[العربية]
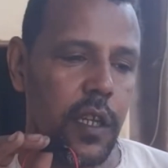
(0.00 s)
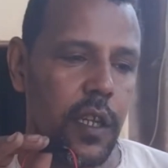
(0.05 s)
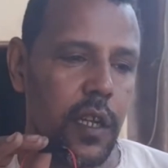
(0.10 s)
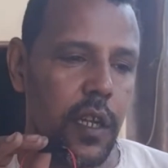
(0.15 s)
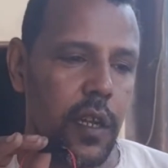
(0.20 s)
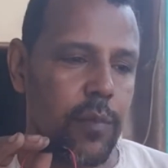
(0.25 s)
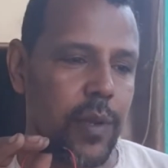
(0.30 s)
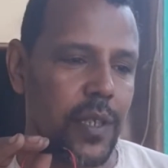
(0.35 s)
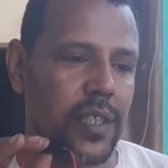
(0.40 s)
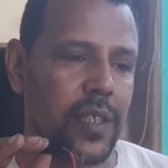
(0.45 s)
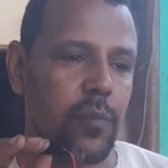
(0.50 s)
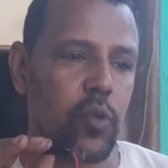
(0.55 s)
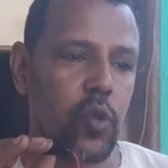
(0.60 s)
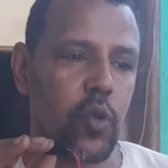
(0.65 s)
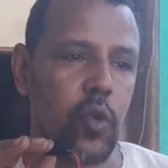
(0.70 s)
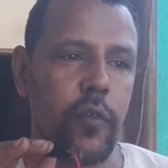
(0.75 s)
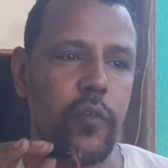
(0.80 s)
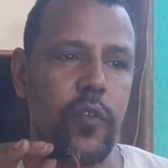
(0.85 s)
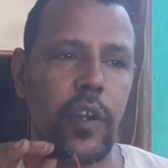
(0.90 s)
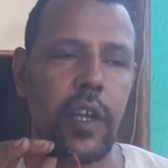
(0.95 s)
البصل
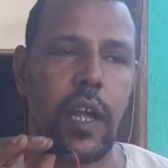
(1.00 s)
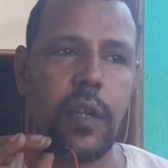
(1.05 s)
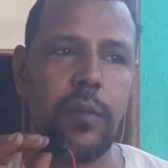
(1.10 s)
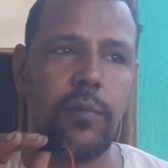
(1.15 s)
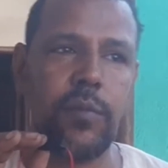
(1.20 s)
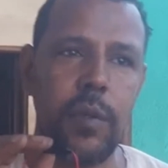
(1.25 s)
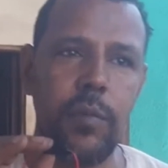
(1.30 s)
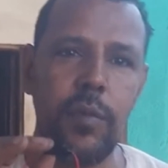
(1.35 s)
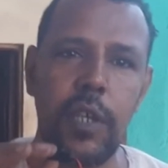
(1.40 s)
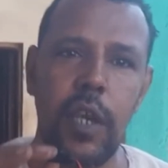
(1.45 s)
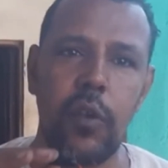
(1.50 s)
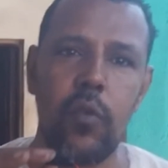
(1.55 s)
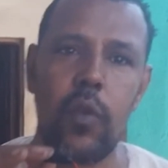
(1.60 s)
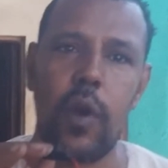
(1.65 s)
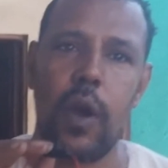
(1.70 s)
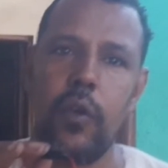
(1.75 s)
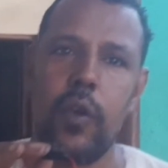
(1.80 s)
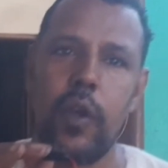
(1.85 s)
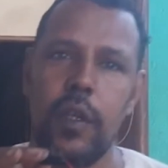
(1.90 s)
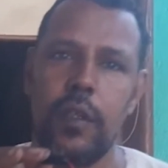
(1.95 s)
متوفر يعني بجميع
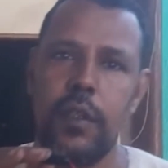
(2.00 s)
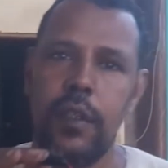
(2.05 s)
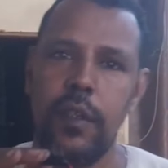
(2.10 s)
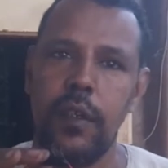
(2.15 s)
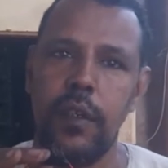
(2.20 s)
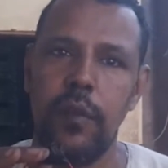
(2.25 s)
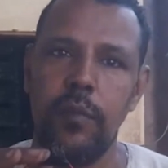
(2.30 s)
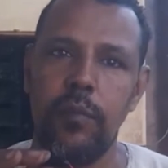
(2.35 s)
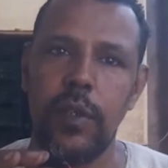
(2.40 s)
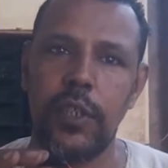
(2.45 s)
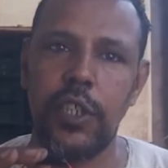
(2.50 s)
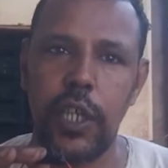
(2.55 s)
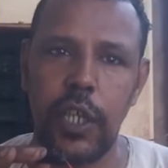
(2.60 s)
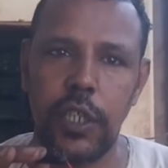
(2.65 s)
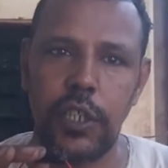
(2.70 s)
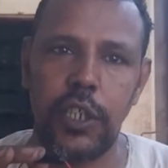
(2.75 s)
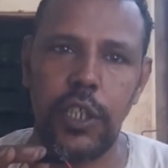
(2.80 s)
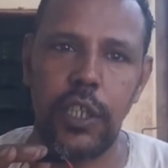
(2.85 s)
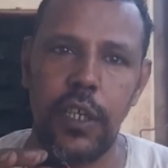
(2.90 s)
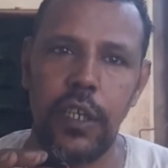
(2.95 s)
انواعه يعني ما
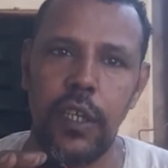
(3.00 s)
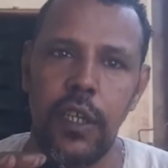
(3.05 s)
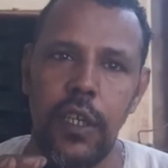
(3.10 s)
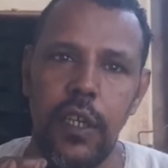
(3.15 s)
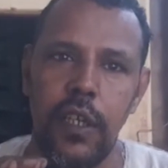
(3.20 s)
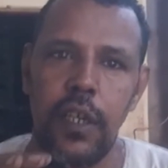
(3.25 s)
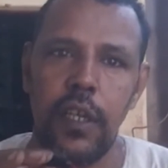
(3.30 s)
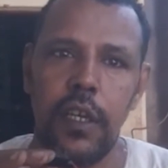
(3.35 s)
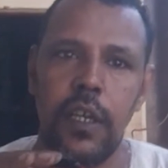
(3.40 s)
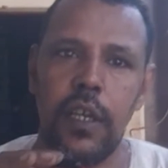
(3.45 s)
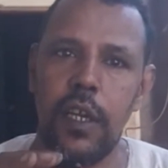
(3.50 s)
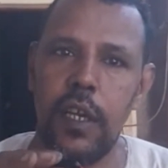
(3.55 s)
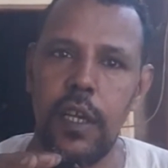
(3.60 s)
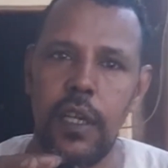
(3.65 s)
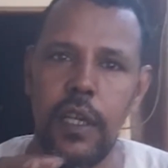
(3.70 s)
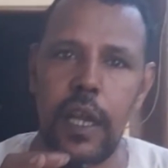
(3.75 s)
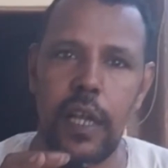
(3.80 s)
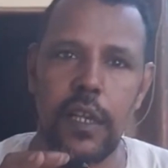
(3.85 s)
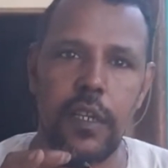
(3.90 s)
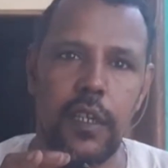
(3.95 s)
تشهدش ايه آه،
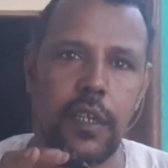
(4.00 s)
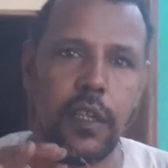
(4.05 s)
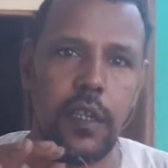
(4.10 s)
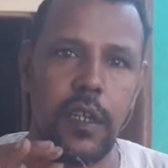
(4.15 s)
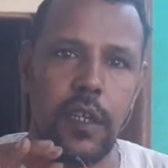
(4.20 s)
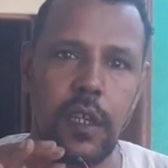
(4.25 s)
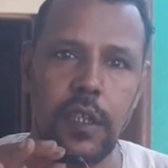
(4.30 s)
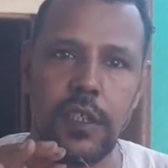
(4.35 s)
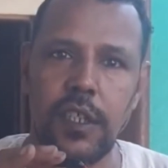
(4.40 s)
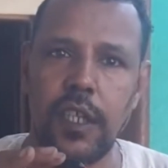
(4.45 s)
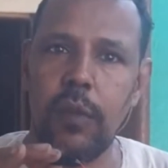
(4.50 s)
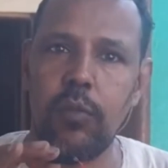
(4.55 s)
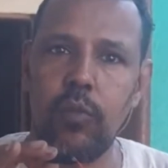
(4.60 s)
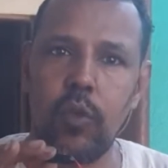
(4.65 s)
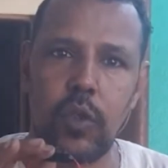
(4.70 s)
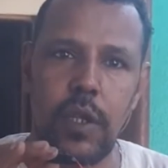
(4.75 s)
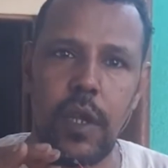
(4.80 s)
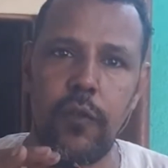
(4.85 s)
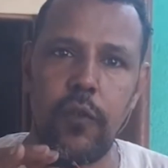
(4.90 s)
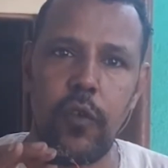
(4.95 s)
يعني السعر
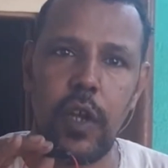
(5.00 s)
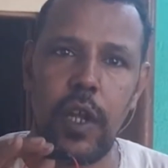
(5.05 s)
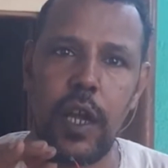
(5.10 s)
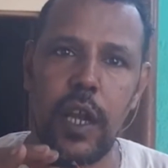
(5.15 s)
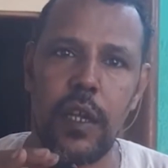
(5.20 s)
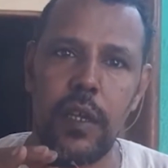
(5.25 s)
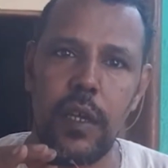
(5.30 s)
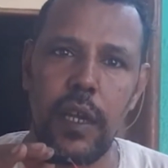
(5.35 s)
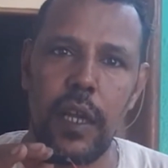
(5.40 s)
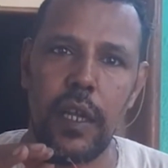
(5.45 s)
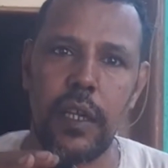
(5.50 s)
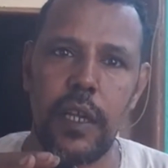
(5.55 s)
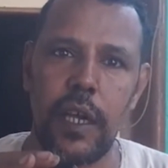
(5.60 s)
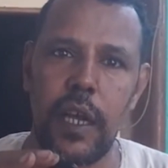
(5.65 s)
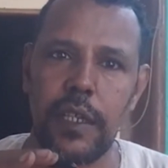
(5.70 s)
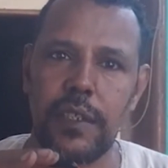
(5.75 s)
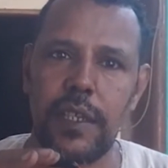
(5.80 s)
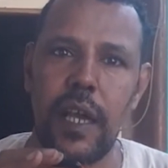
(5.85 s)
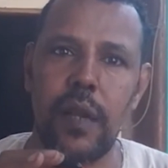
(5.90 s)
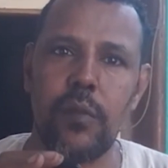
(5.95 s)
مرتفع ولا حاجه يعني
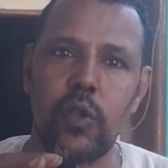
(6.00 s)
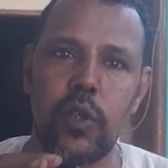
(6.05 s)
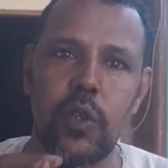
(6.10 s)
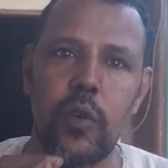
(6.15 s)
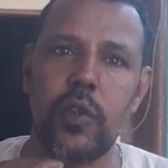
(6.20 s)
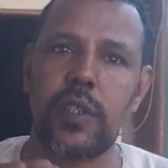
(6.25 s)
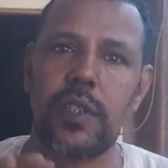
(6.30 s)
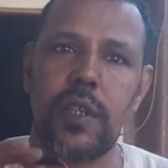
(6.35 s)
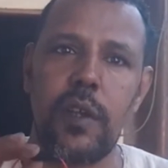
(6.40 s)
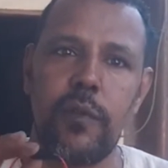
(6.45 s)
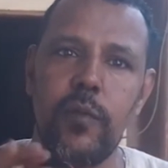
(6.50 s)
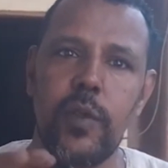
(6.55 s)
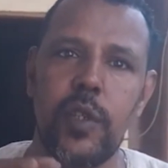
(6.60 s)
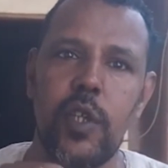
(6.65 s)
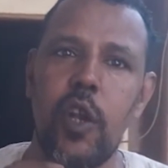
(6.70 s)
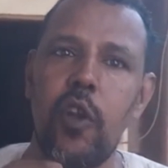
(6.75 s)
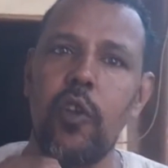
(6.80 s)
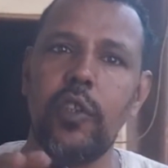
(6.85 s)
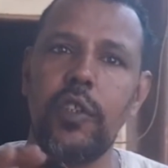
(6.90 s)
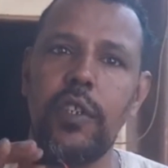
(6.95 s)
اسعار متوسطه في
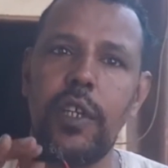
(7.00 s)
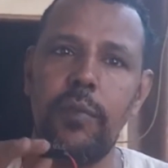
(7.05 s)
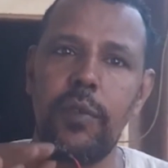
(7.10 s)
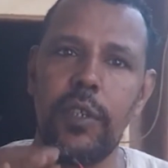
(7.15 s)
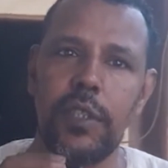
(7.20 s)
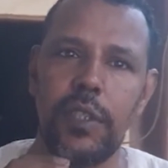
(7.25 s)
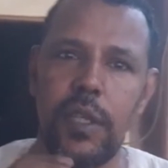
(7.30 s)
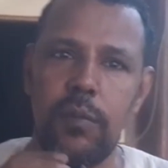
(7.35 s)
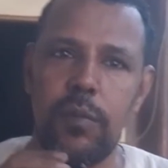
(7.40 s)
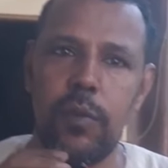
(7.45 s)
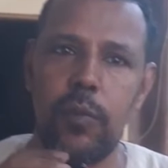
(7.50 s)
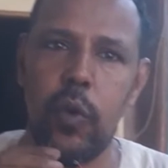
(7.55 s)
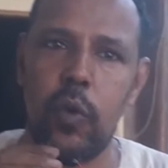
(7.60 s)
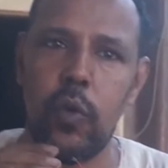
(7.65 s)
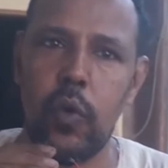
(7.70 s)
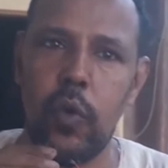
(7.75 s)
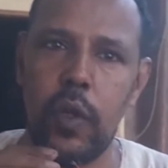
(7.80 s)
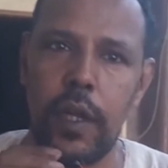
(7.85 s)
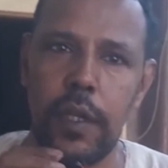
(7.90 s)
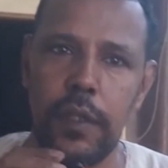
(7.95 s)
متناول الجميع زي ما
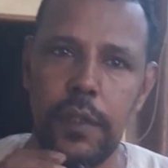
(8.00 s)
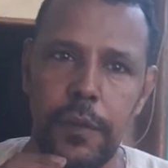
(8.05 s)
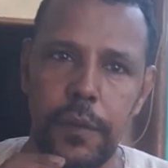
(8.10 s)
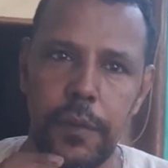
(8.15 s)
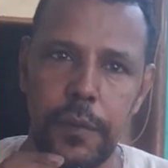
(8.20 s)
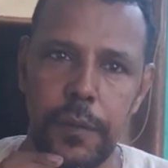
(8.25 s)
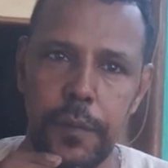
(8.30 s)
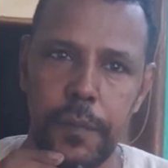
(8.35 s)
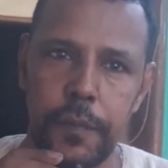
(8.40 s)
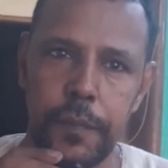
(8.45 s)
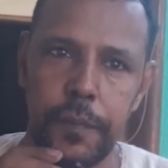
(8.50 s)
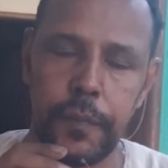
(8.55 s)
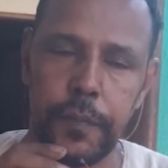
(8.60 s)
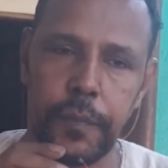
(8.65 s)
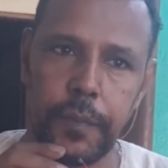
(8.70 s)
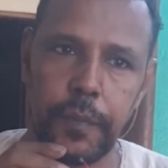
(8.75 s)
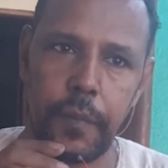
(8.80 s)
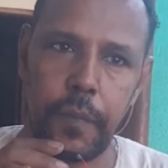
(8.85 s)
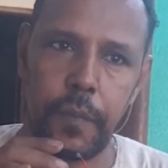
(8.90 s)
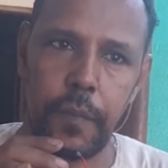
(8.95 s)
بنقول يعني اسعار